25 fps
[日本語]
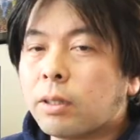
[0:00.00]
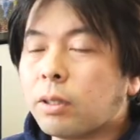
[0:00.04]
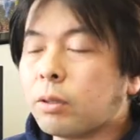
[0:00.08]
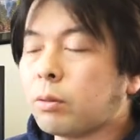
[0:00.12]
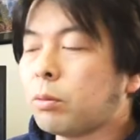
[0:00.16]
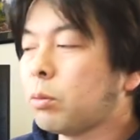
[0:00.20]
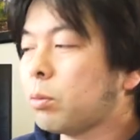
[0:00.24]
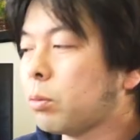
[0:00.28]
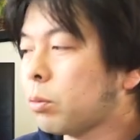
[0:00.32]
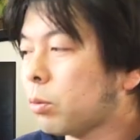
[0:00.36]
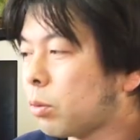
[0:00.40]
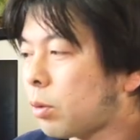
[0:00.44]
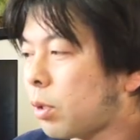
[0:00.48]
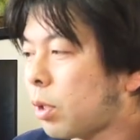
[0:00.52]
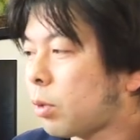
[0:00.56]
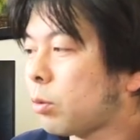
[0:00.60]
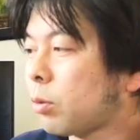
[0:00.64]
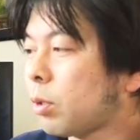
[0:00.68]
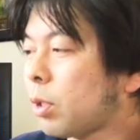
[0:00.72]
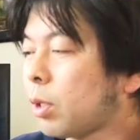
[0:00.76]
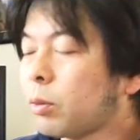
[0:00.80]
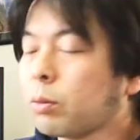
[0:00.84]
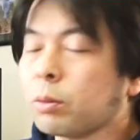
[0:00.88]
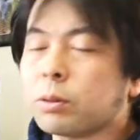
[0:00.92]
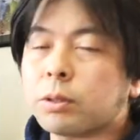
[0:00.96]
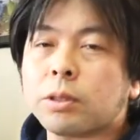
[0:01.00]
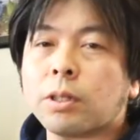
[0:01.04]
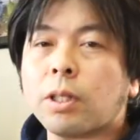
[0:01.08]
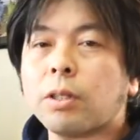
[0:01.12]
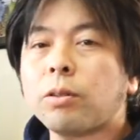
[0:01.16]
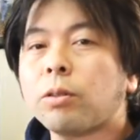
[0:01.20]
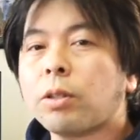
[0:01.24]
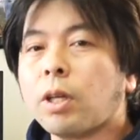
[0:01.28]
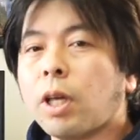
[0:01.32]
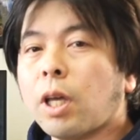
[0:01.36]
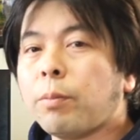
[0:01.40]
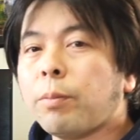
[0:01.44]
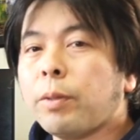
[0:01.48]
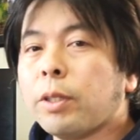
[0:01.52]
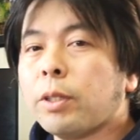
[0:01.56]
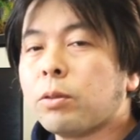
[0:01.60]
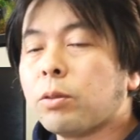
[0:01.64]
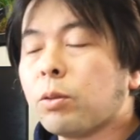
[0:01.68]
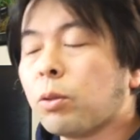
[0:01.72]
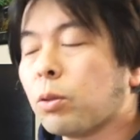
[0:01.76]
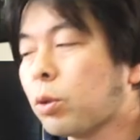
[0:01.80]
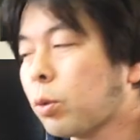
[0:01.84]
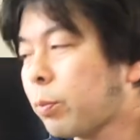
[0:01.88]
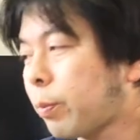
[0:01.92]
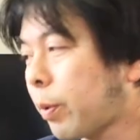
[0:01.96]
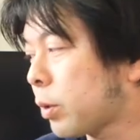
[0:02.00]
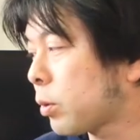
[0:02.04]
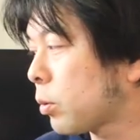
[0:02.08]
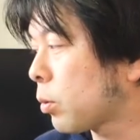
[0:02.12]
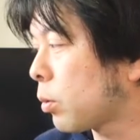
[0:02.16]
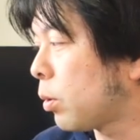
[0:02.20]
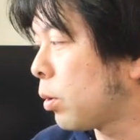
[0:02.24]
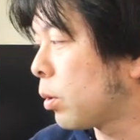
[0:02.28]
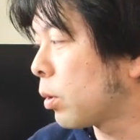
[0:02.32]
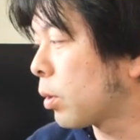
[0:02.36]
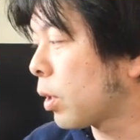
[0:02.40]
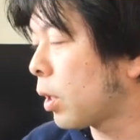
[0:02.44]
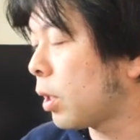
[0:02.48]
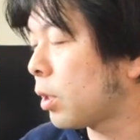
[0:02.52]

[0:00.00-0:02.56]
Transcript: えー、ということなので、こちらのゲーミングノートパソコン、